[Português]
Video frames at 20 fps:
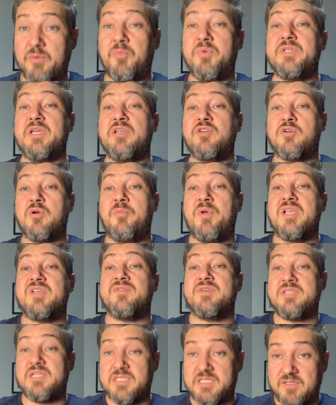Tem muita gente que começa
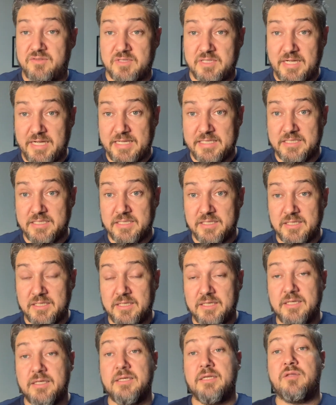a fazer atividade,
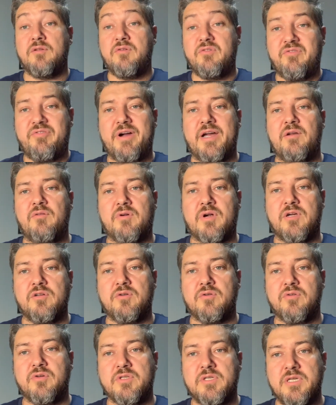não vai no
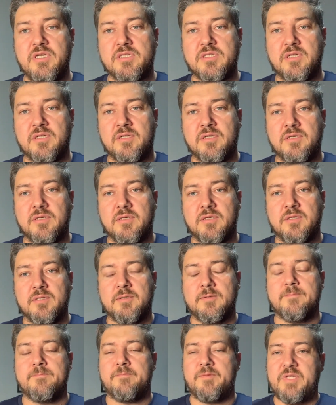cardiologista,
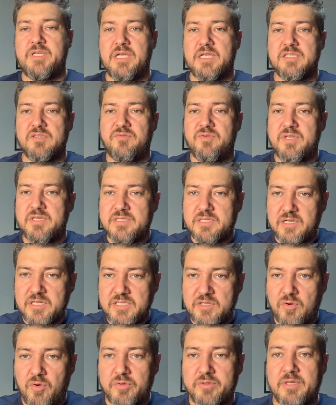e às vezes a
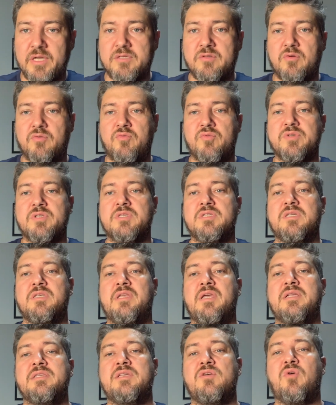gente acontece alguns
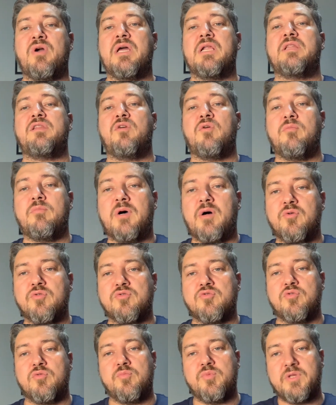incidentes e o cara tem um mal
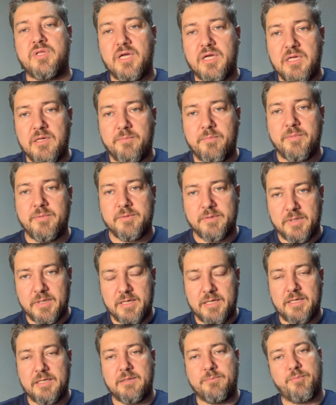súbito aí,
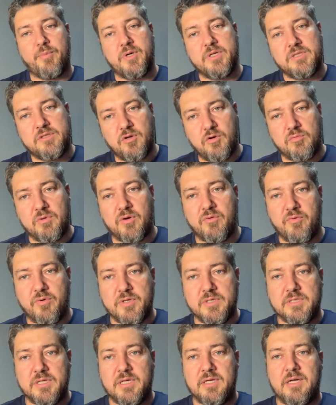né? E pode ter alguma
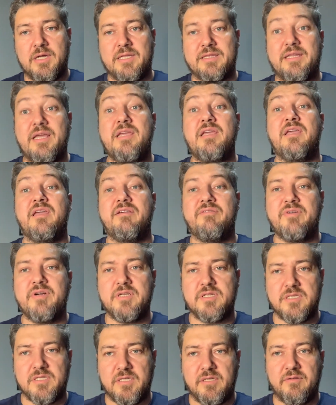coisa até
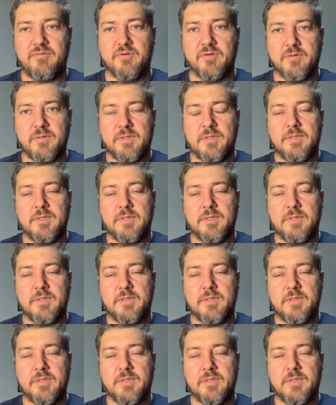irreversível.